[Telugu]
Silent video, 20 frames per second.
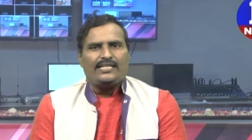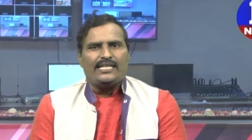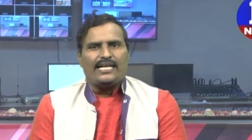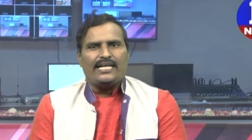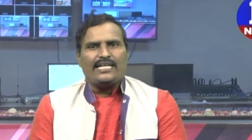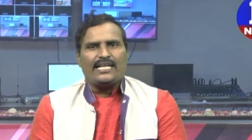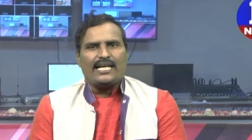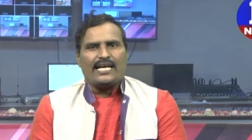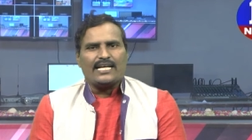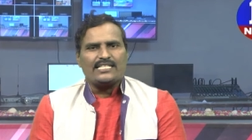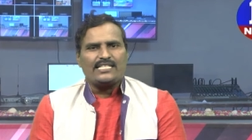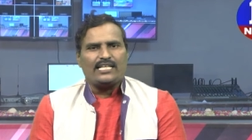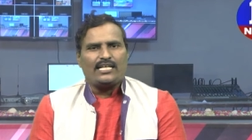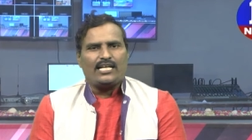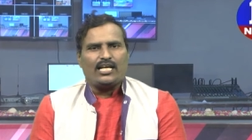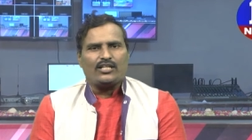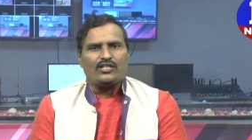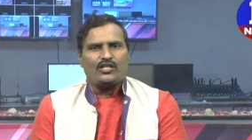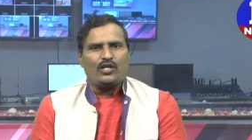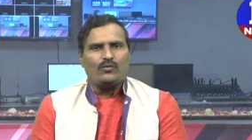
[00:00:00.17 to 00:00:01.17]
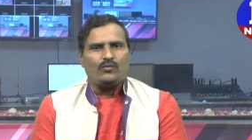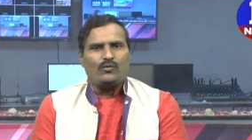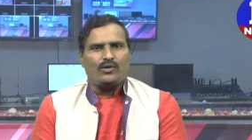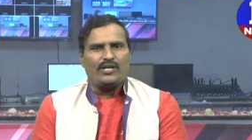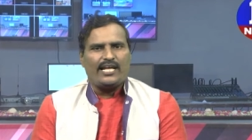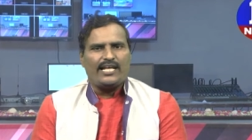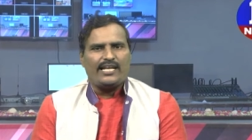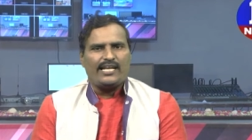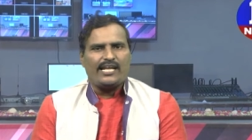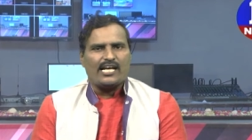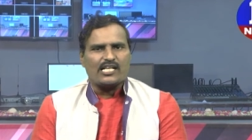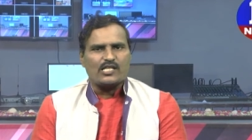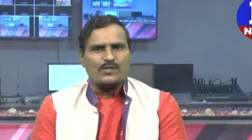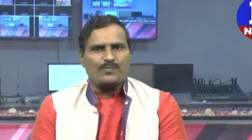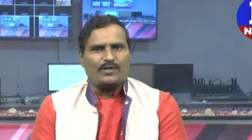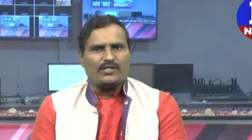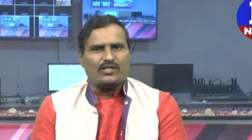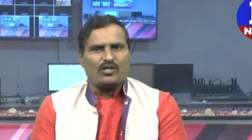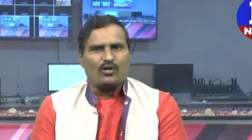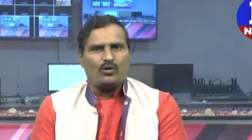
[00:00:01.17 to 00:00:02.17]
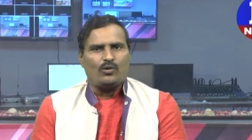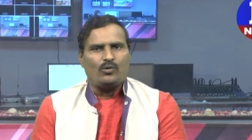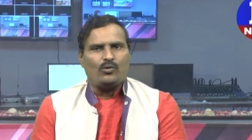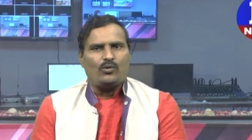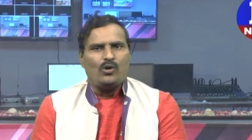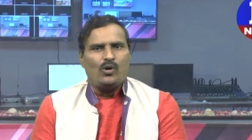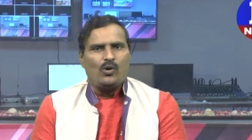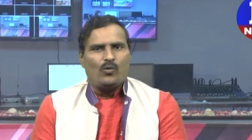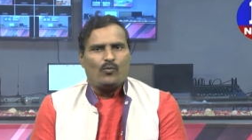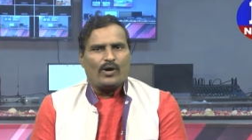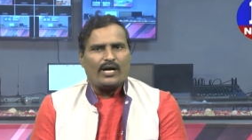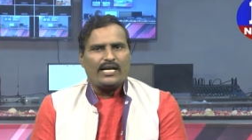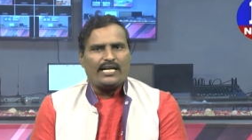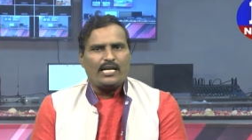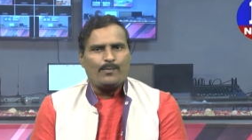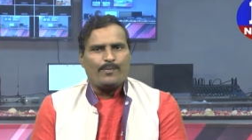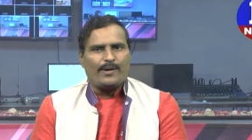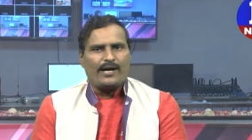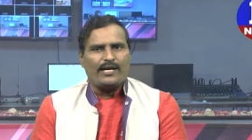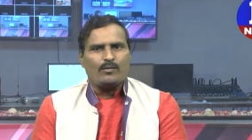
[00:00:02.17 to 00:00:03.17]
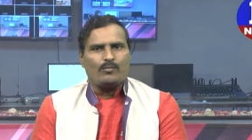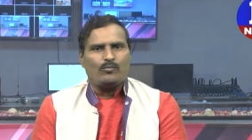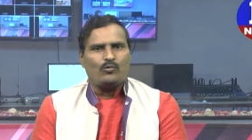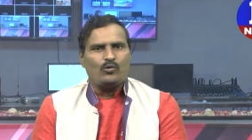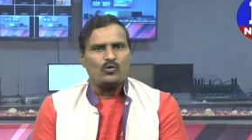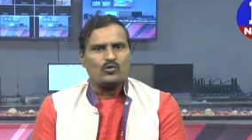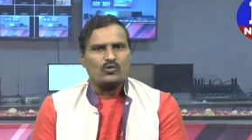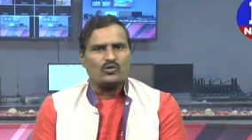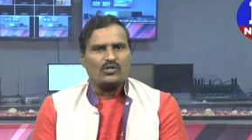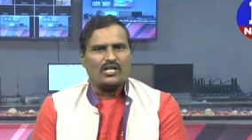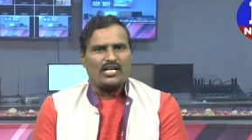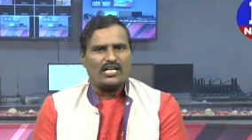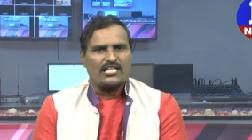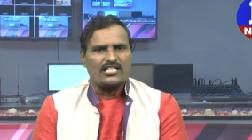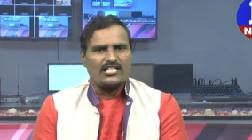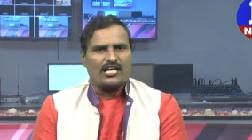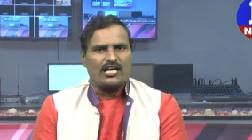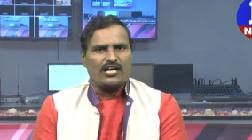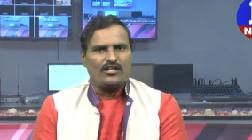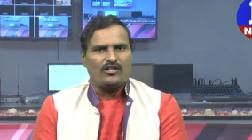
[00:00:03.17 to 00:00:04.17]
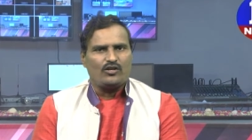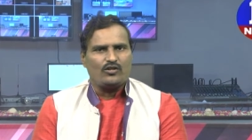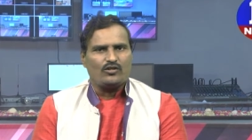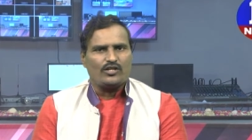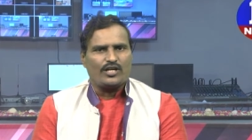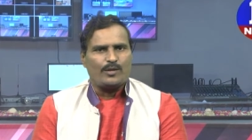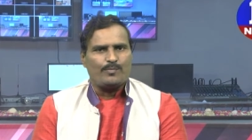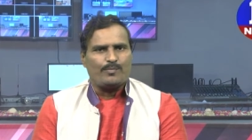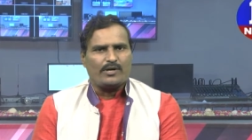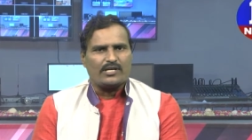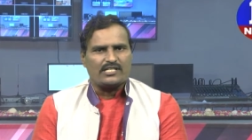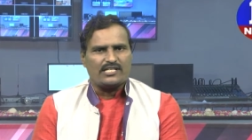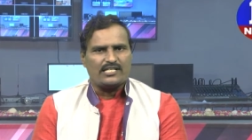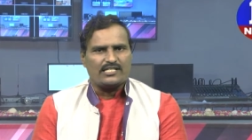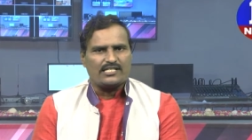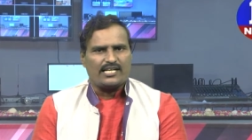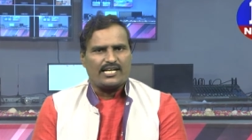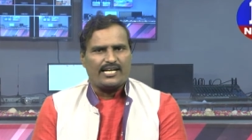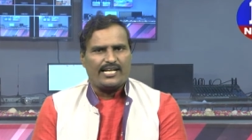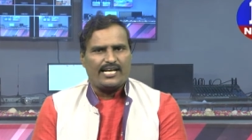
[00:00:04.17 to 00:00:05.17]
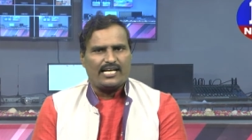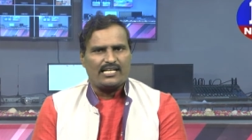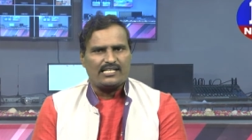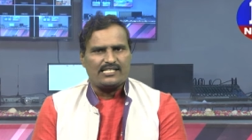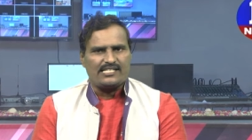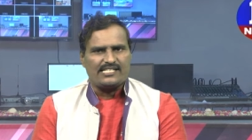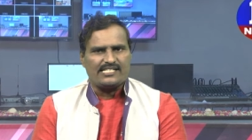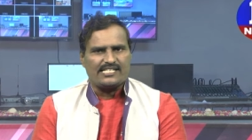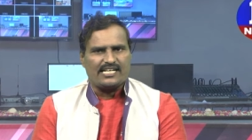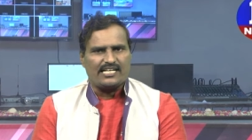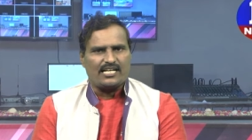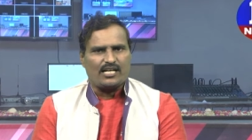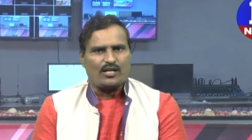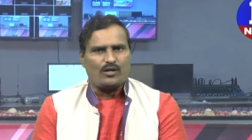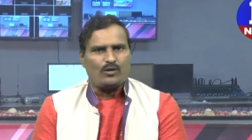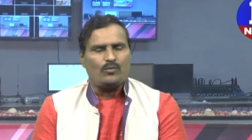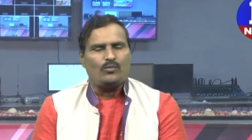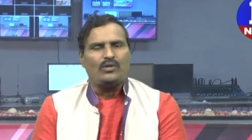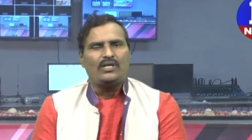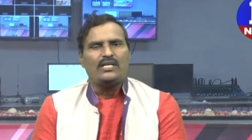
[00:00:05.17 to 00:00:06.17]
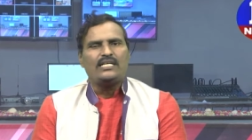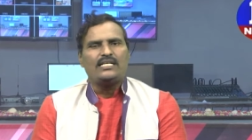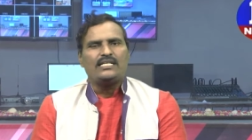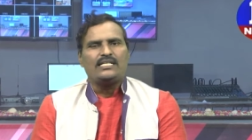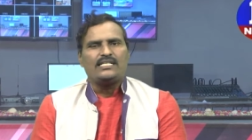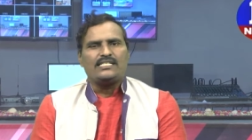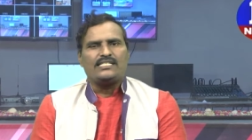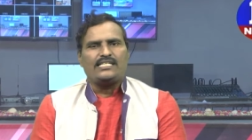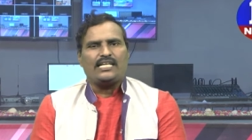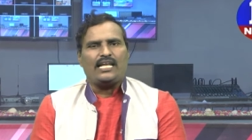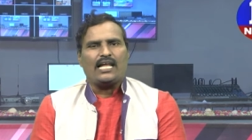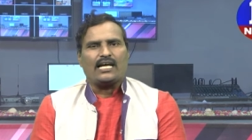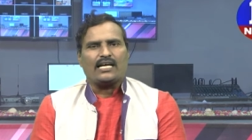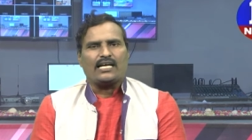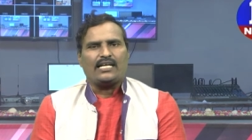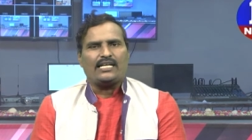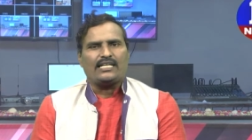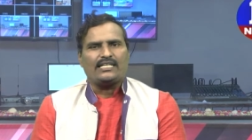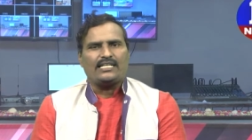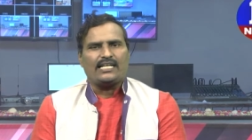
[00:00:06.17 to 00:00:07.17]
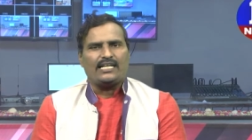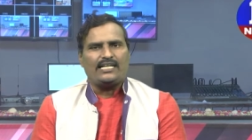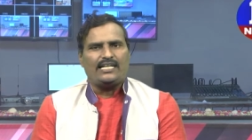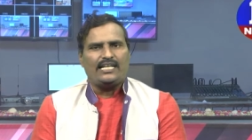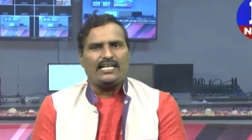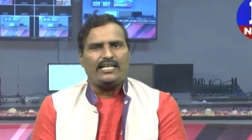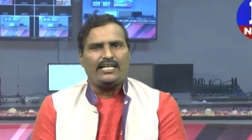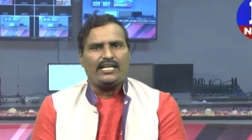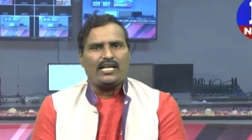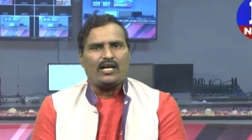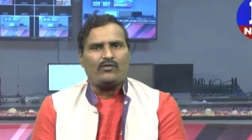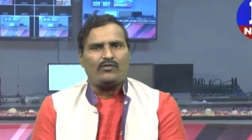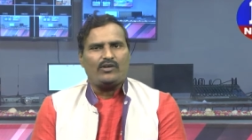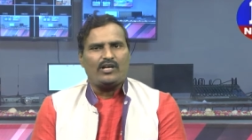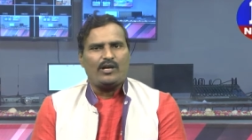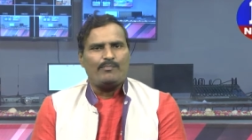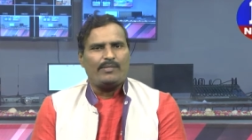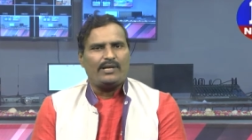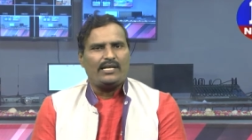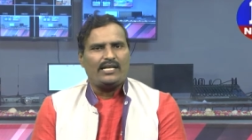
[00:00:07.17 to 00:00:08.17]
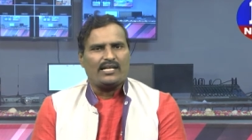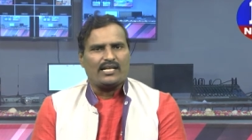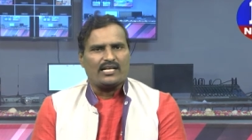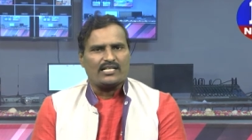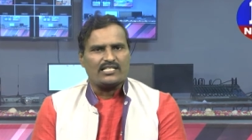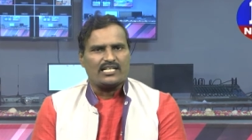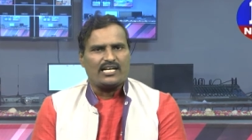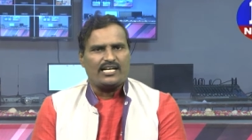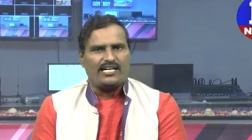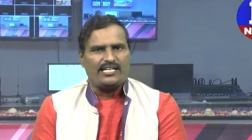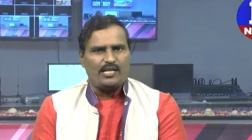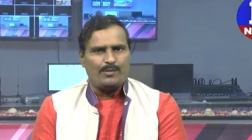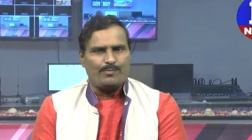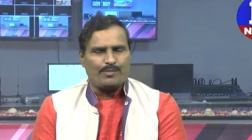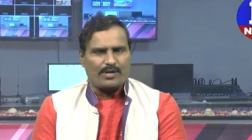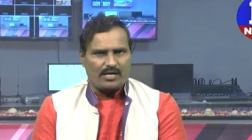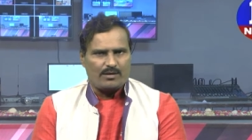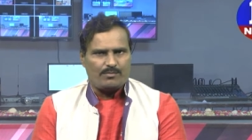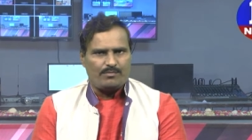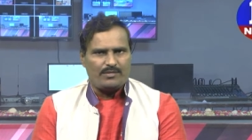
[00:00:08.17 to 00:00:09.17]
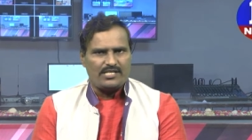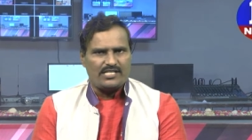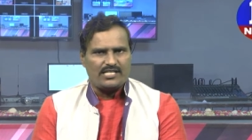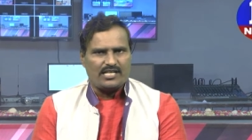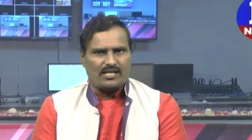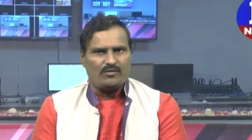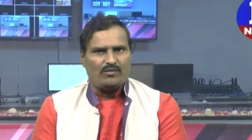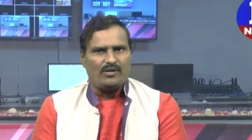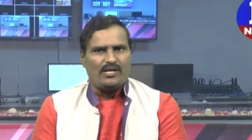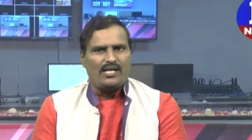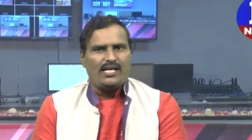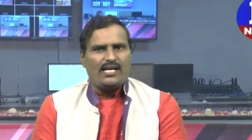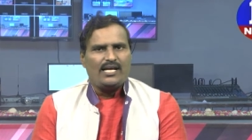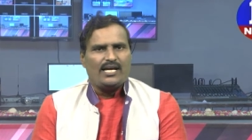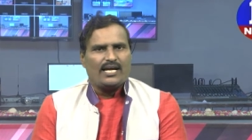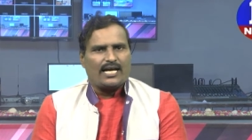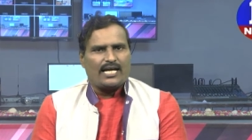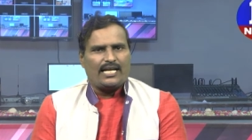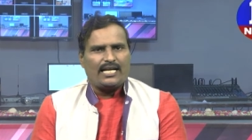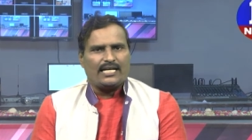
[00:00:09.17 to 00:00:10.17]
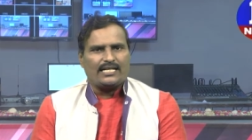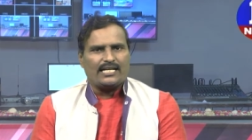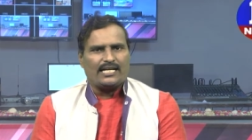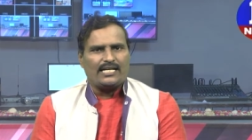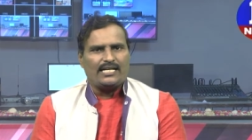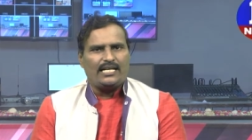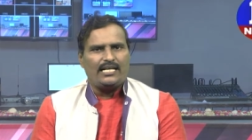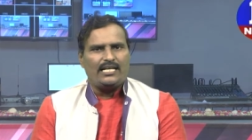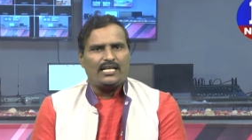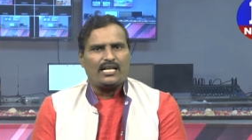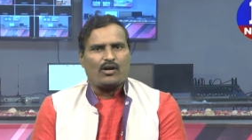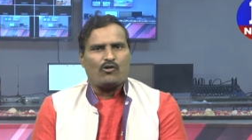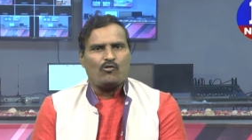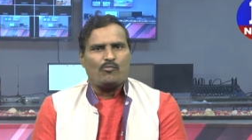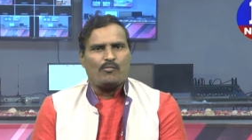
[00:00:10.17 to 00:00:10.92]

ఎన్టీఆర్ జిల్లా తిరువురు ఏరియా ఆసుపత్రిలో ఒకటి పాయింట్ మూడు సున్నా లక్షల నిధులతో ఏర్పాటు చేసిన డయాలసిస్ సెంటర్ను జిల్లా కలెక్టర్ ఢిల్లీరావు ఎమ్మెల్యే రక్షణ నిధి ప్రారంభించారు కలెక్టర్ ఢిల్లీరావు